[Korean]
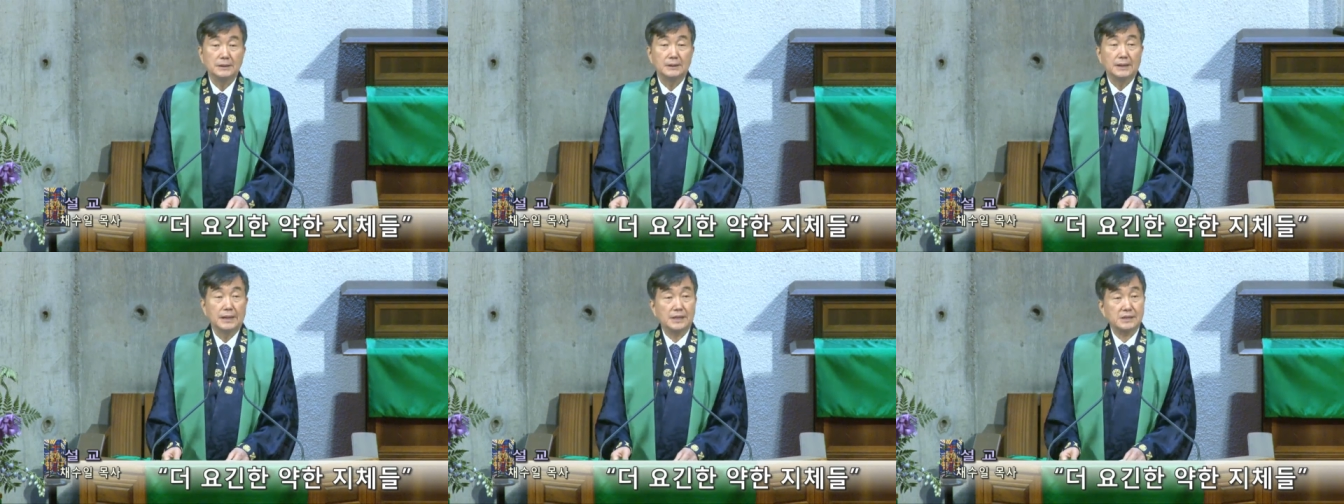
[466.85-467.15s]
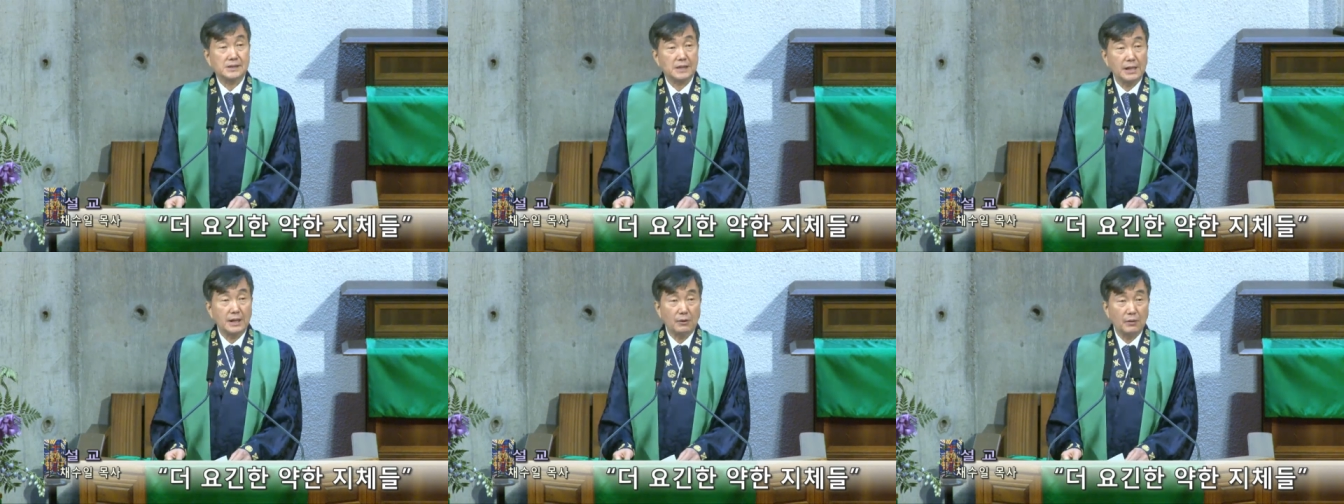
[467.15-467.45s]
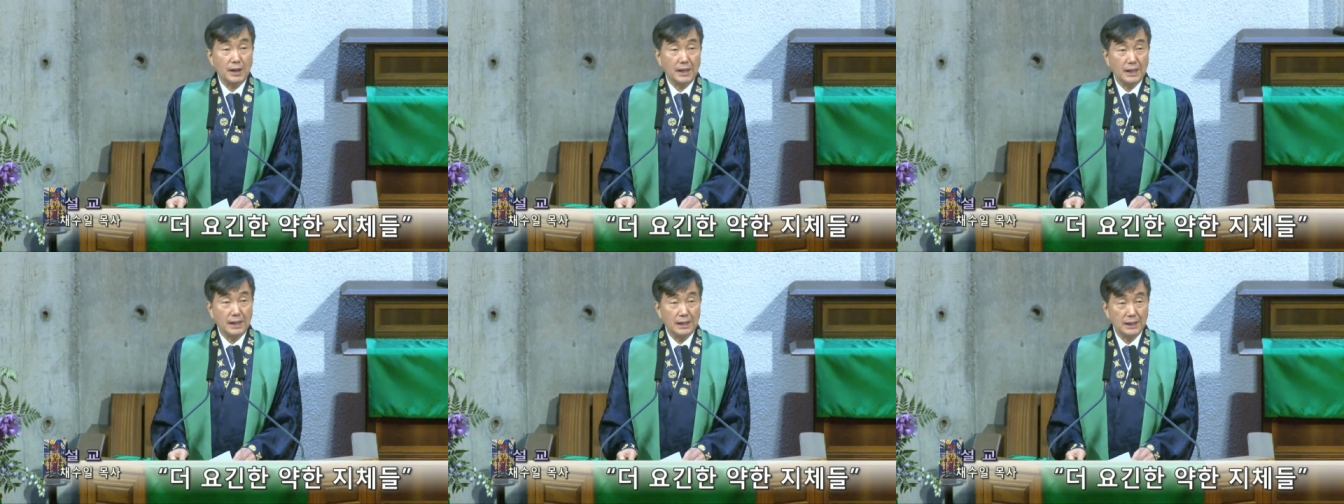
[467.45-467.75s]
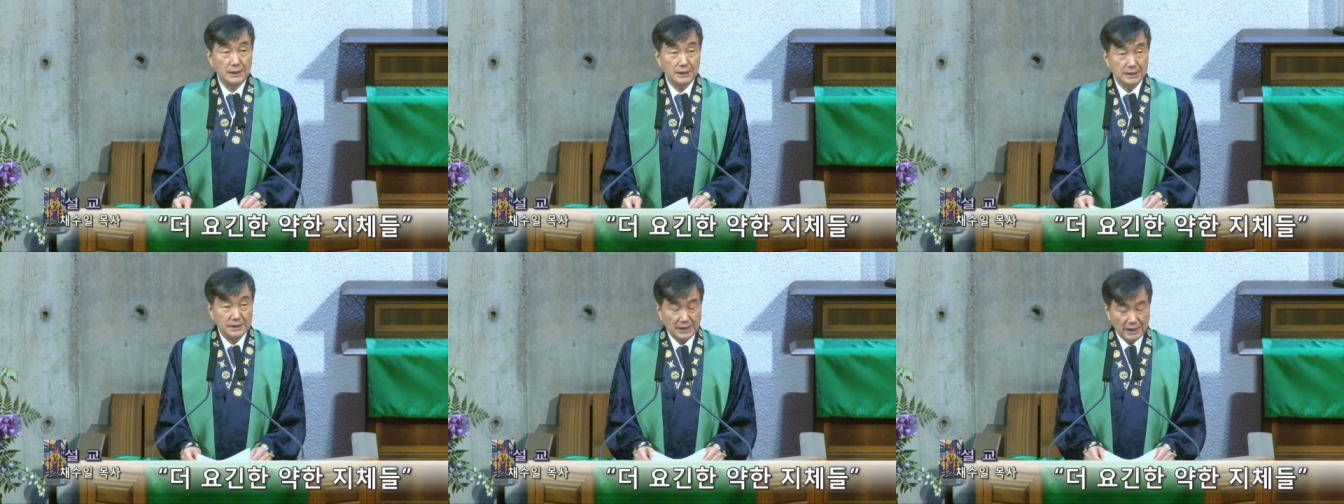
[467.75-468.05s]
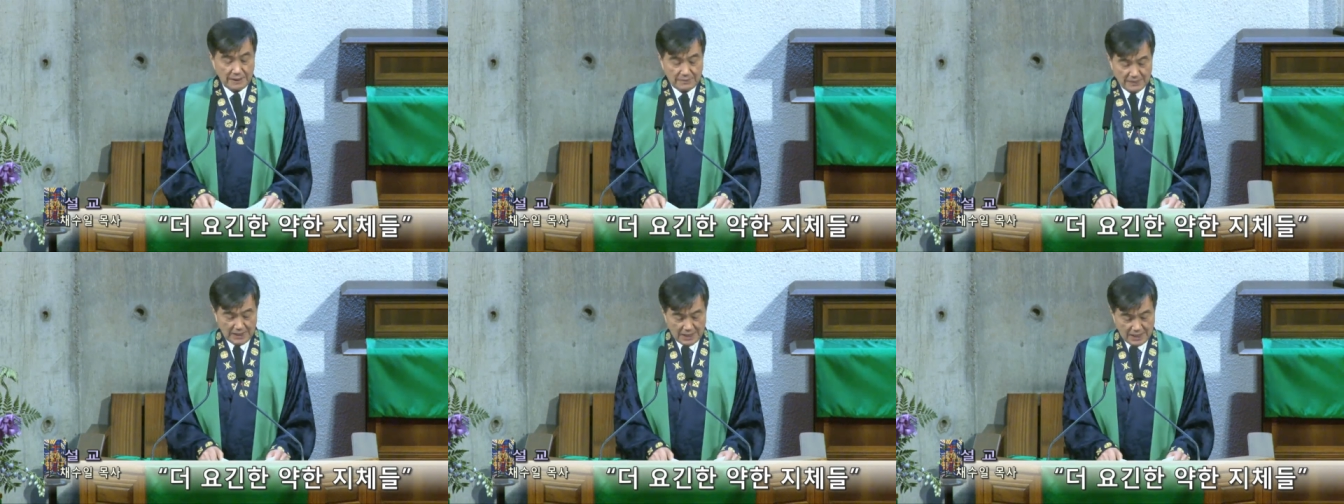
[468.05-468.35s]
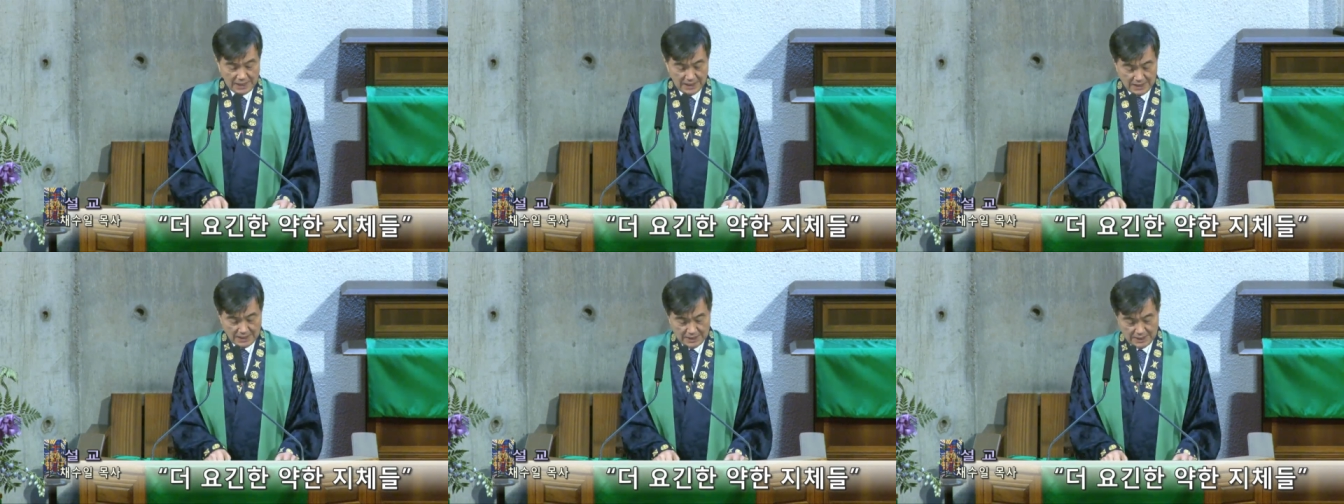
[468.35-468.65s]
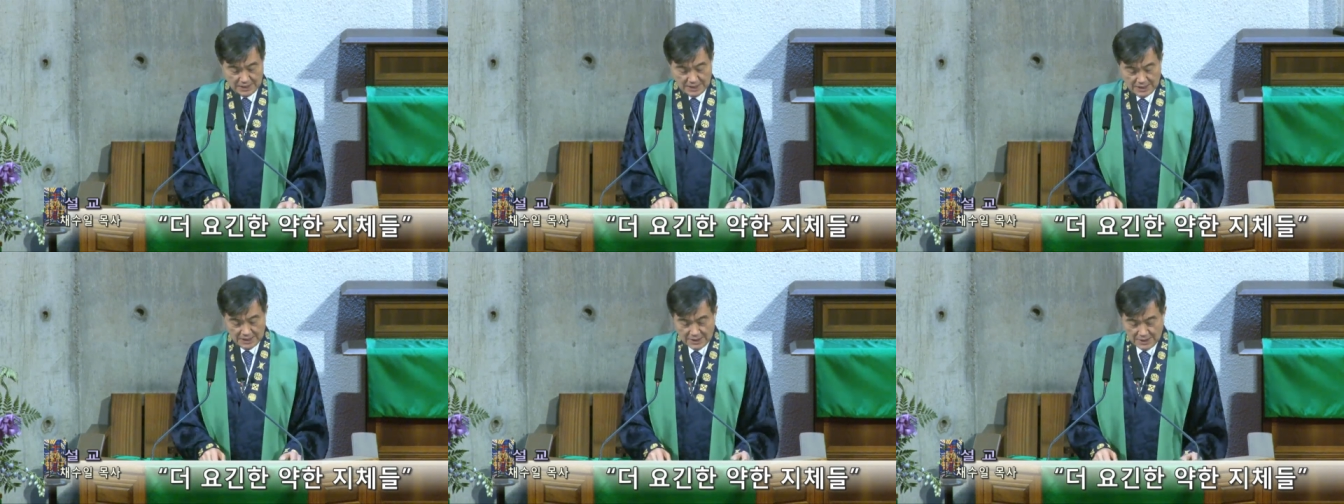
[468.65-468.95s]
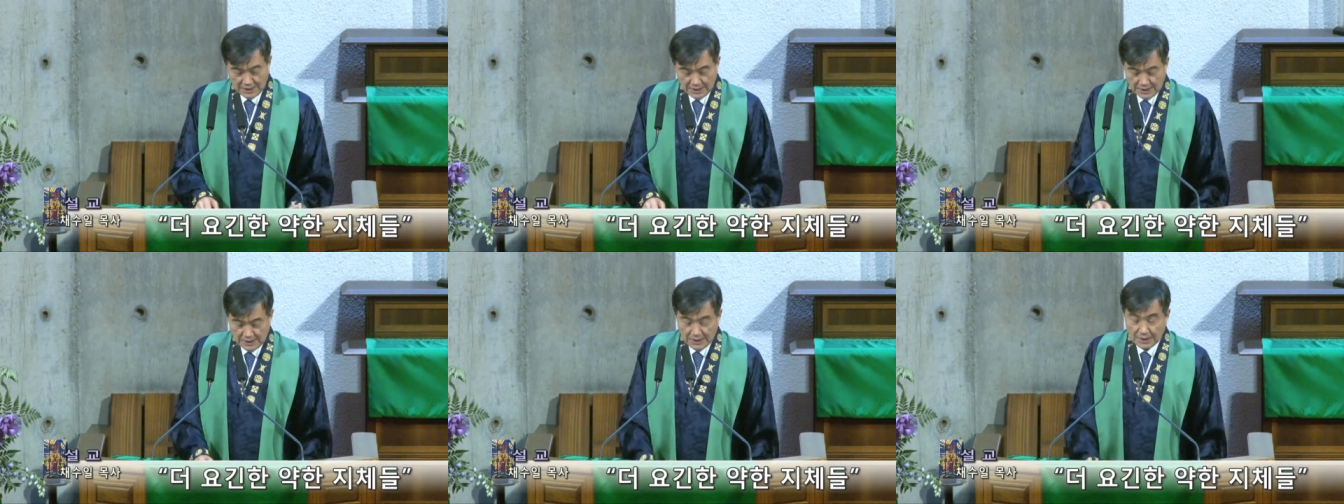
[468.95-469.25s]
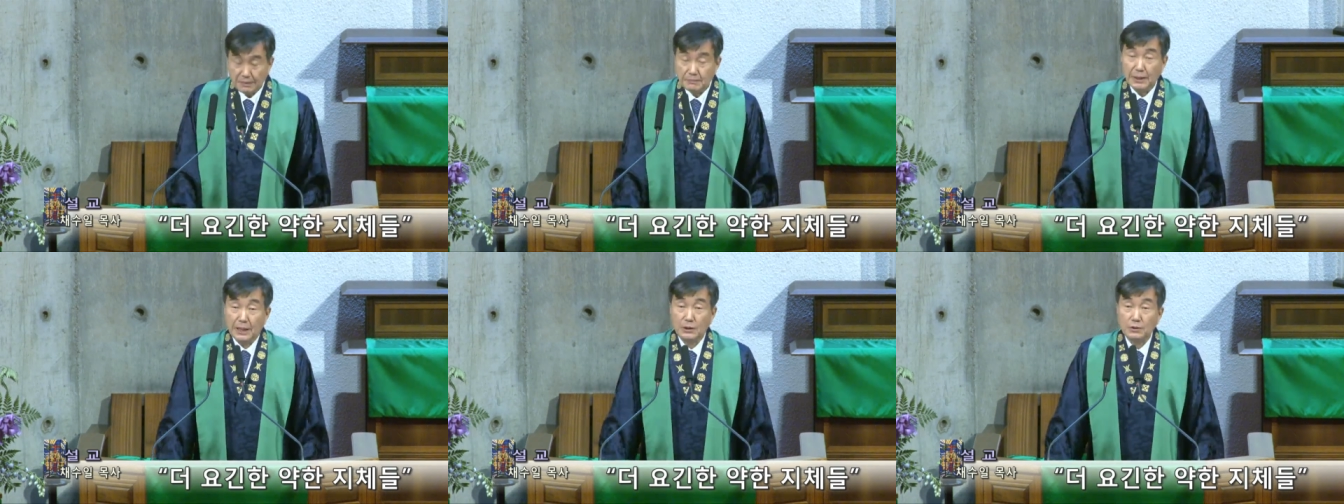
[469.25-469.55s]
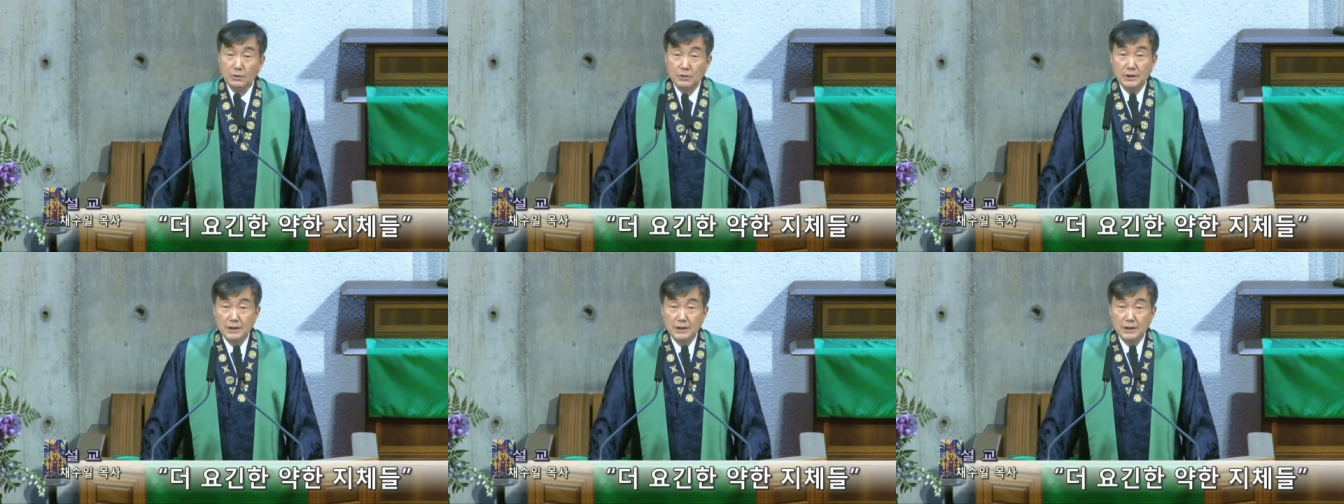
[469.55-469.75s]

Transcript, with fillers: 에스라와 니에미야 바로